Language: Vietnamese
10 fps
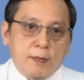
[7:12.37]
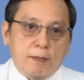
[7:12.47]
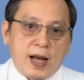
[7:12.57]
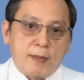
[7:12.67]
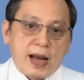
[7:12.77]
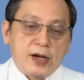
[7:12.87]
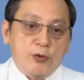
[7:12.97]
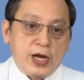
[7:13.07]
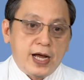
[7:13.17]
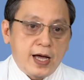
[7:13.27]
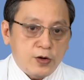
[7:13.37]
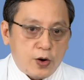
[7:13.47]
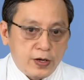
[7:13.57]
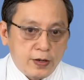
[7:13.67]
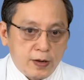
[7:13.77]
mà bạn điều trị hết
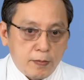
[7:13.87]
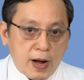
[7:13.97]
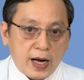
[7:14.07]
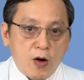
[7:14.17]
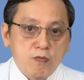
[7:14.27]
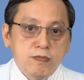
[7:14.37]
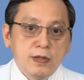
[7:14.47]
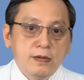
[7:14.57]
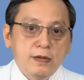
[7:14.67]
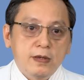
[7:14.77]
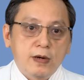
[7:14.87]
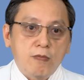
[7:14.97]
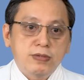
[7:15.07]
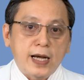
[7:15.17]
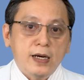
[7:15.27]
rồi bạn không
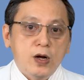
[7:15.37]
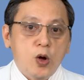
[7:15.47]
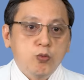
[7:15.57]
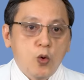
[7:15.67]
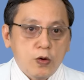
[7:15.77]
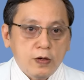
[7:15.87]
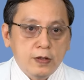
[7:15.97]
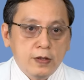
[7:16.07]
không tránh cái hút thuốc